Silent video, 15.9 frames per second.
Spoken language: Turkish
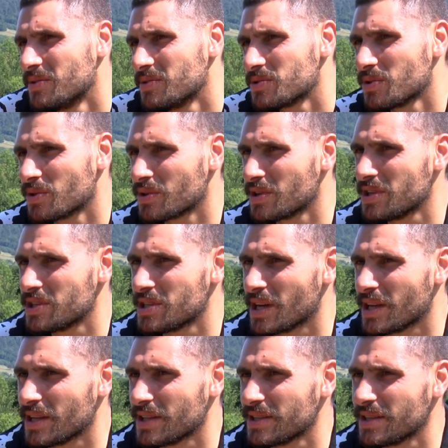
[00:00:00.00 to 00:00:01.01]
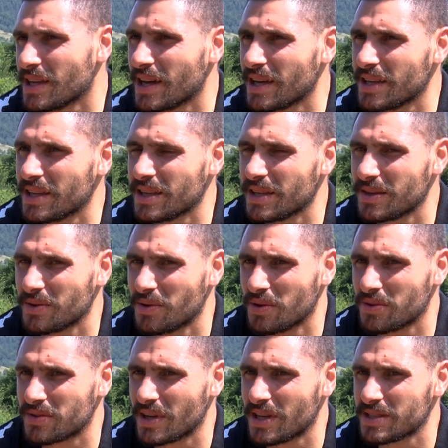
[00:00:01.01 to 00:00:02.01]
Soru işareti yani
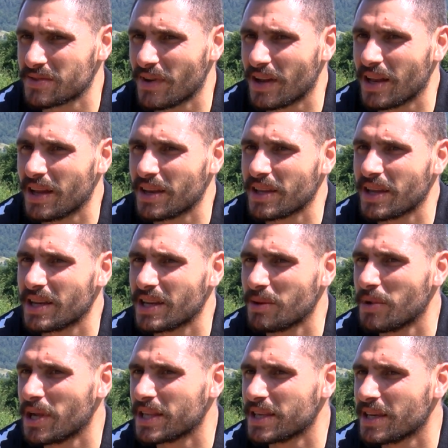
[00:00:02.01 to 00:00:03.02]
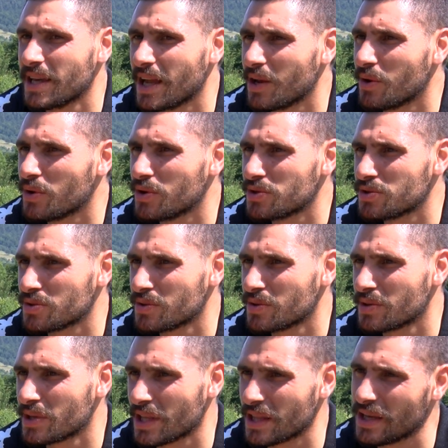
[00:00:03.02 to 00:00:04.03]
o transferler yerine belki yerli oyuncu
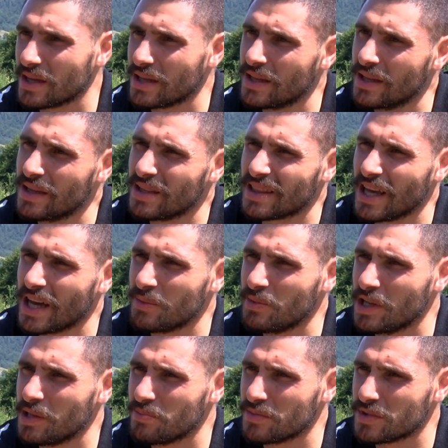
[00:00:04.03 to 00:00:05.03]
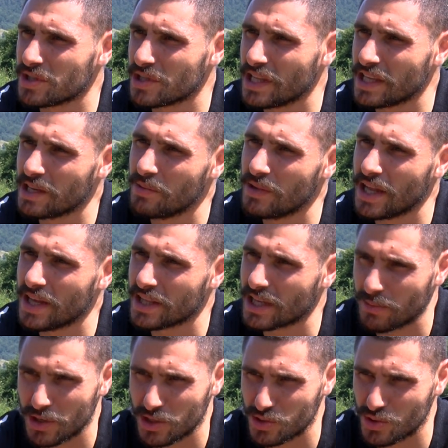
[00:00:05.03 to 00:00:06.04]
ya da daha bilinmiş ligi bilen
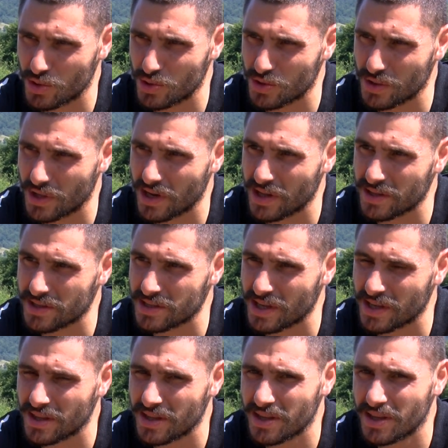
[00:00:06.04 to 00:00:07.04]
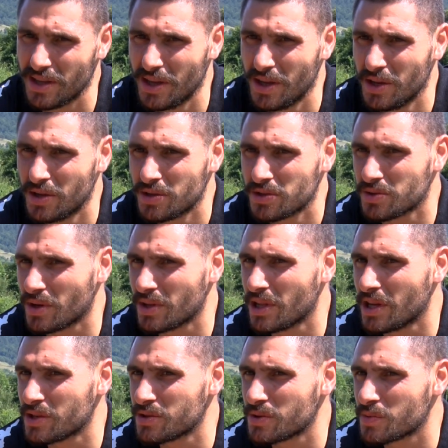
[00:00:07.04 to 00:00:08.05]
yabancı oyuncular alınsaydı. Şu an
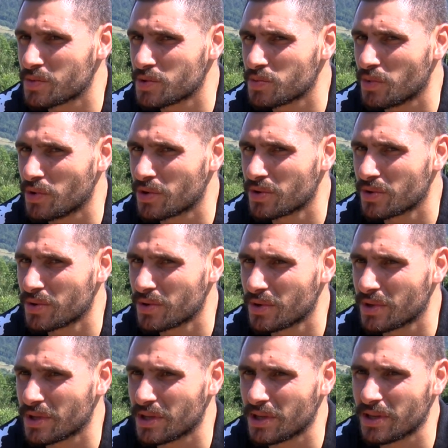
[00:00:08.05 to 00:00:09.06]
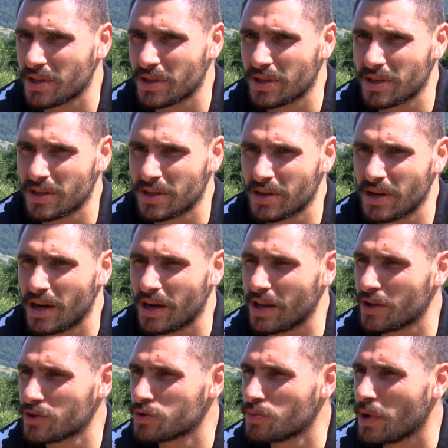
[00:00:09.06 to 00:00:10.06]
Erzurum Spor e,
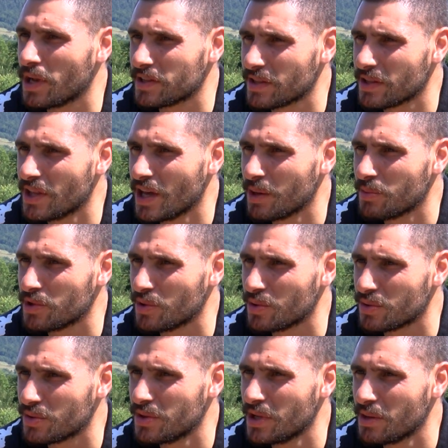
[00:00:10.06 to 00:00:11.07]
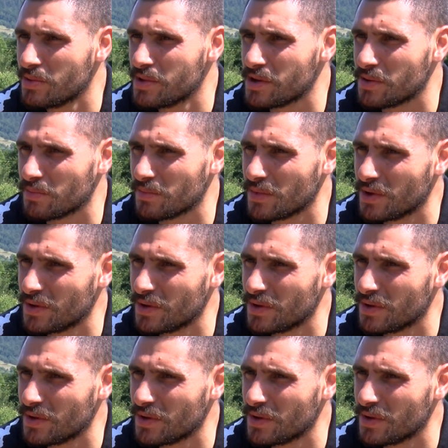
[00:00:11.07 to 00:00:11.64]
hala Süper Lig'de devam ediyordu diyebilirim.